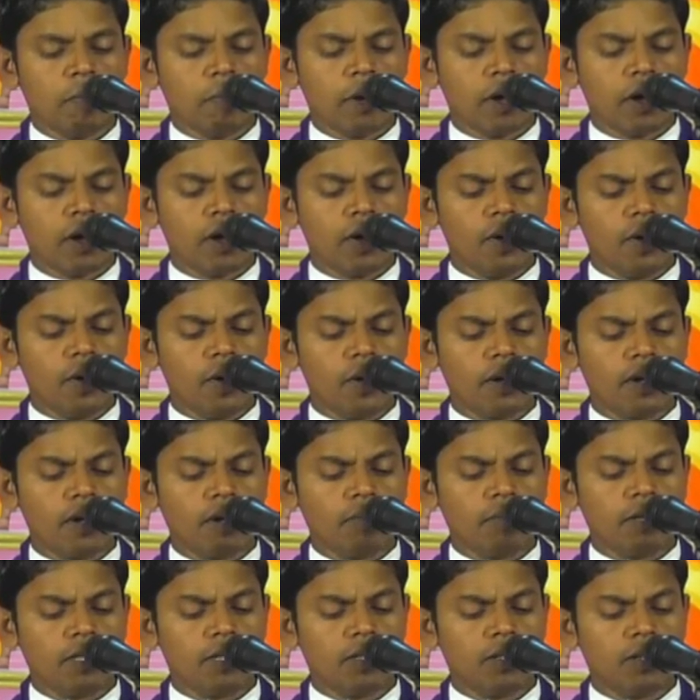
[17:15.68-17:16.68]

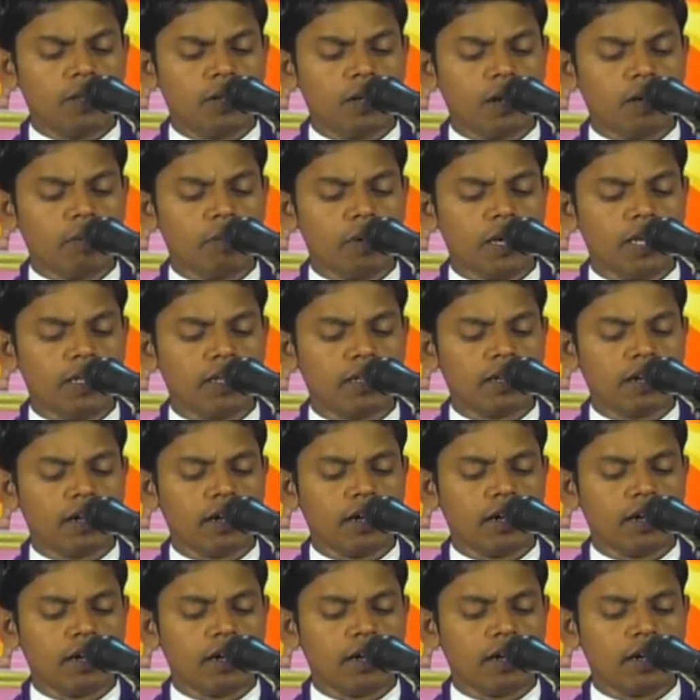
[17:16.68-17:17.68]
పరలోకమందున్న మీ
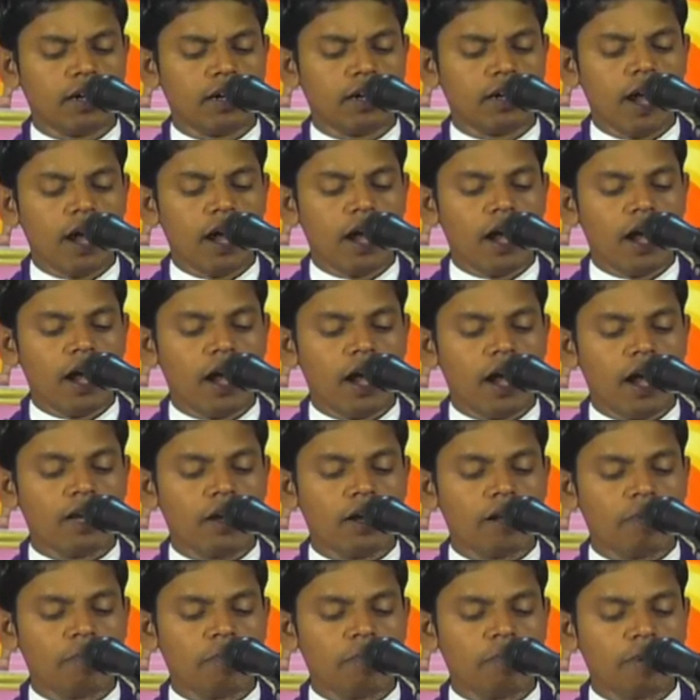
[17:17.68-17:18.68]
తండ్రి అడిగిన
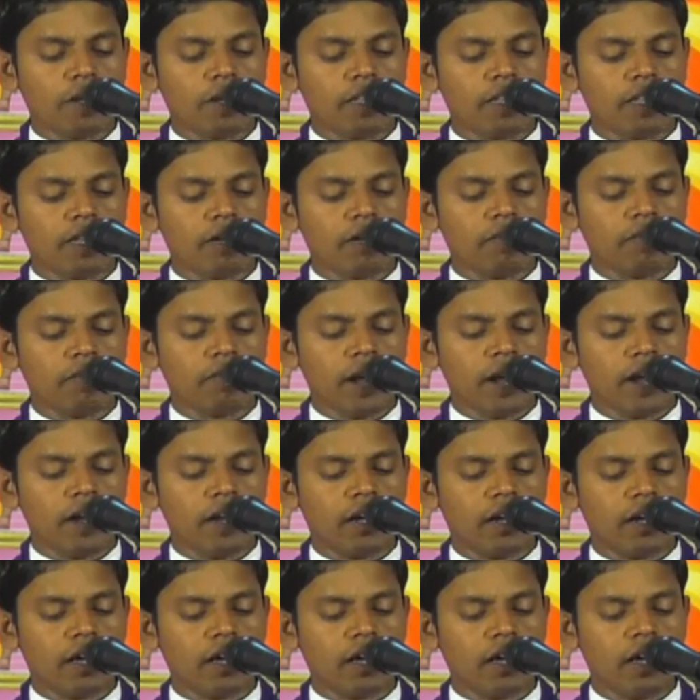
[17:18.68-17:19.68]
ప్రతివానికి
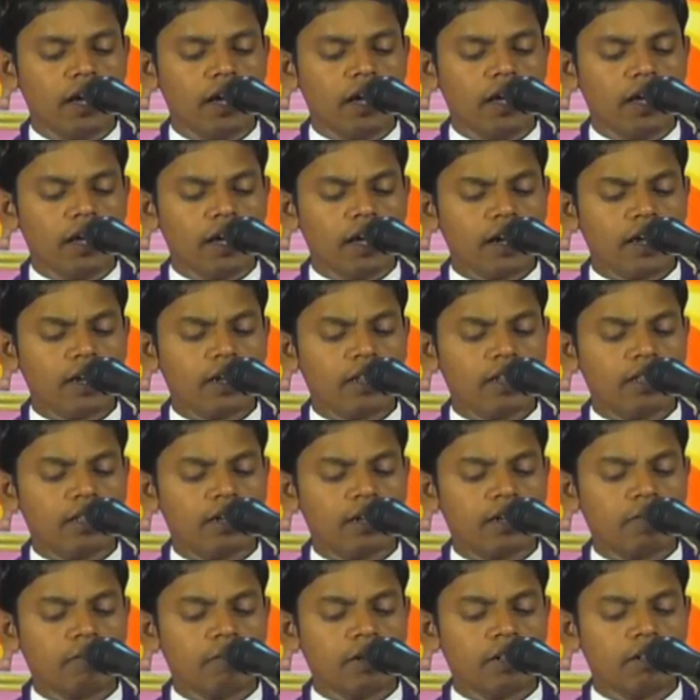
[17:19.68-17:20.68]

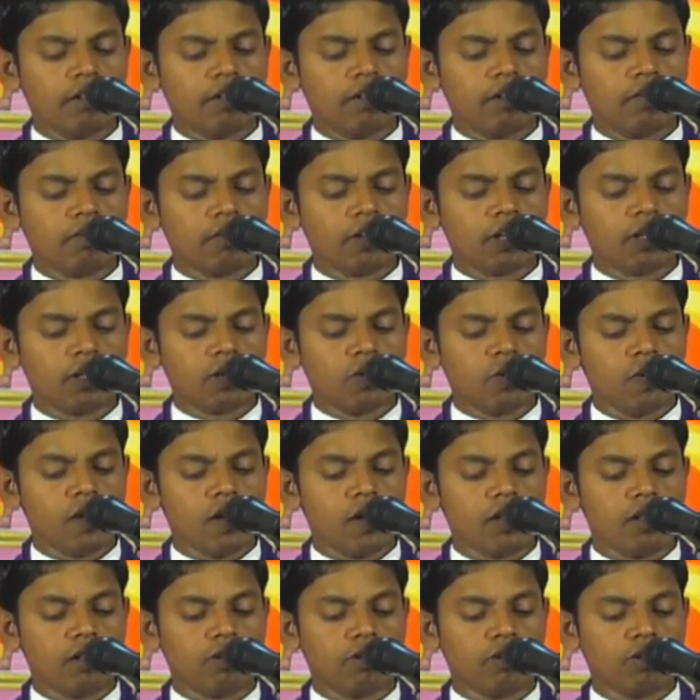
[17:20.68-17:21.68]
ఇంకంతటి మంచి
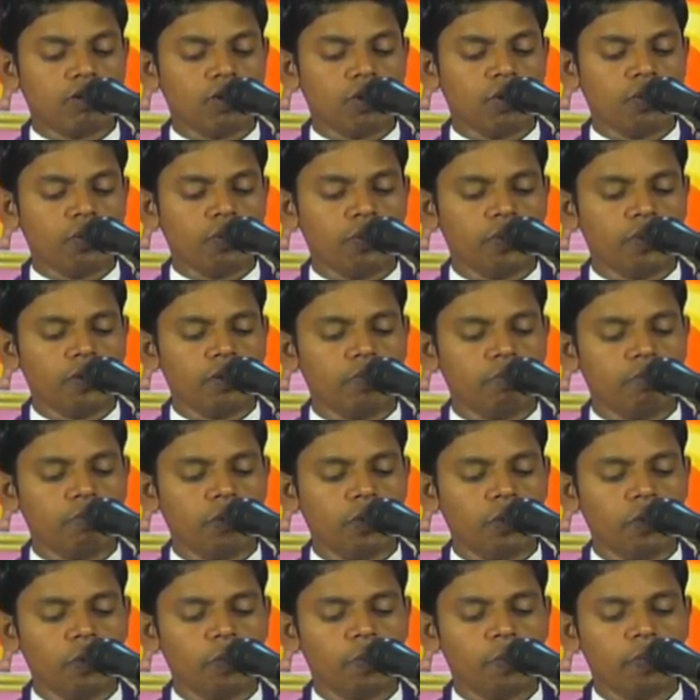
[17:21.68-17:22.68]
వస్తువులనిచ్చునో
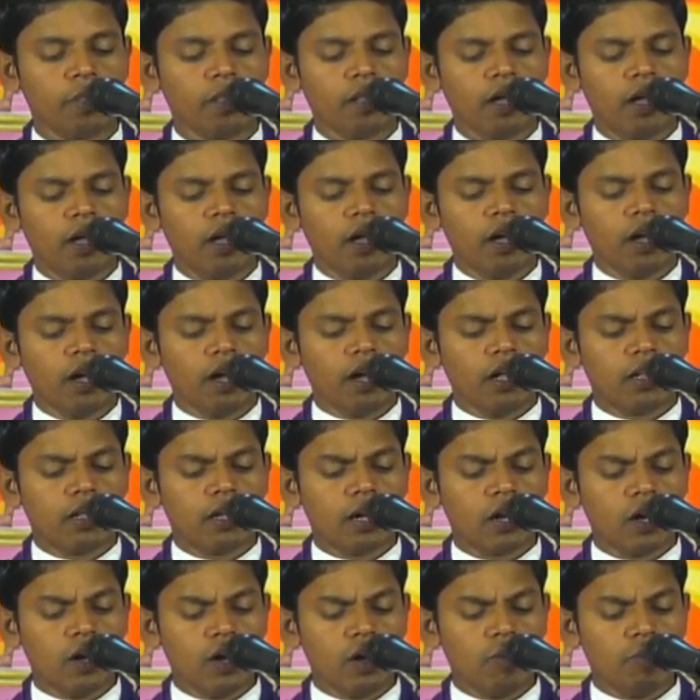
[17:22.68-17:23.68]
ఊహింపుడు
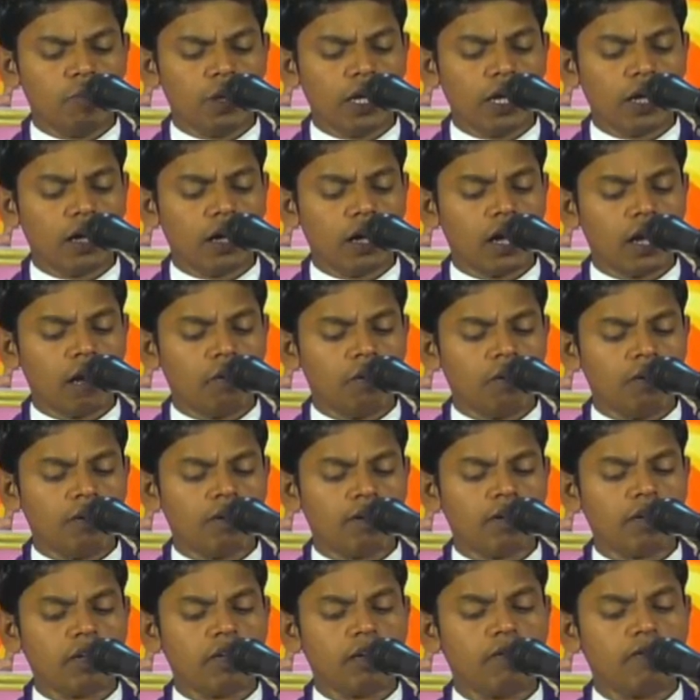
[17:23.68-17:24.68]
ఇతరులు మీకేమి
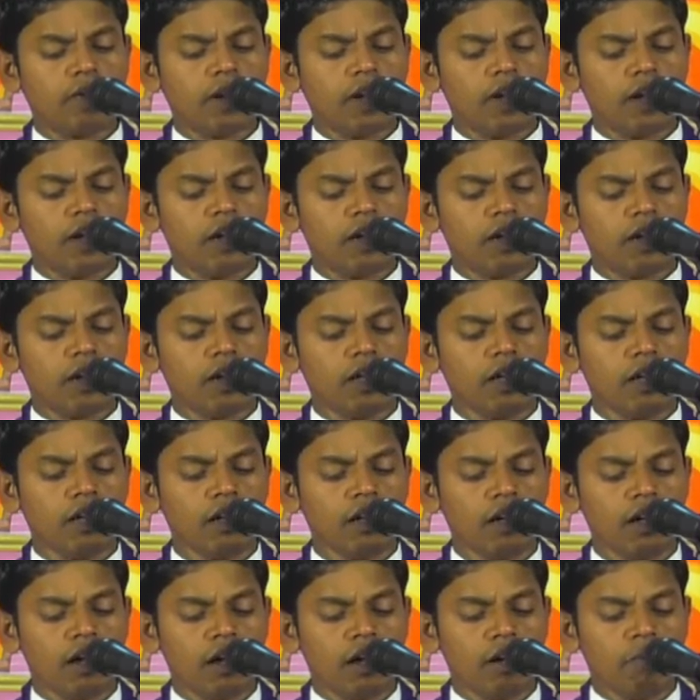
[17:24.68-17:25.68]
చేయవలేనని
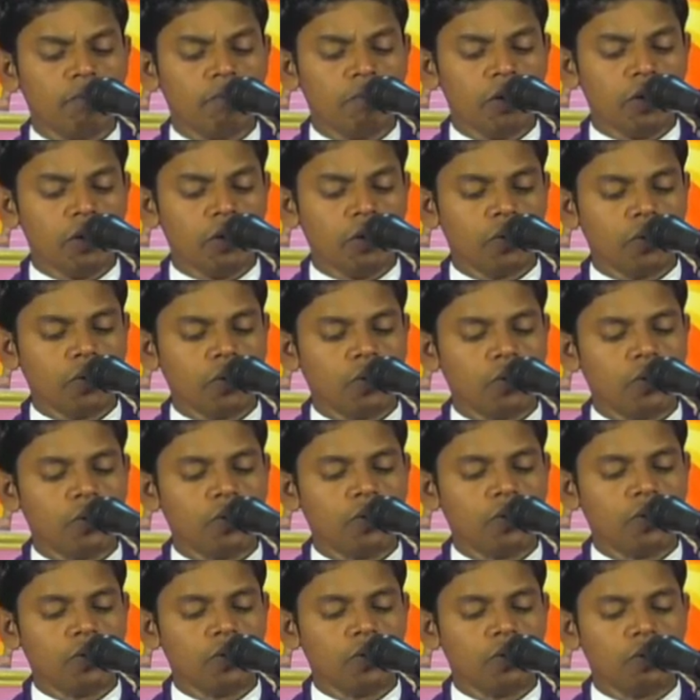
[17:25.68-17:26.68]
మీరు
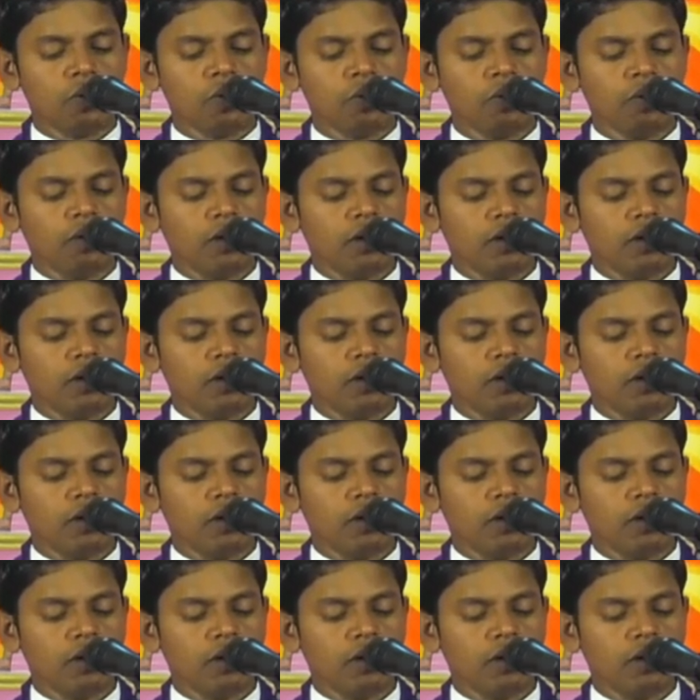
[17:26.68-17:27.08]
కోరుదరో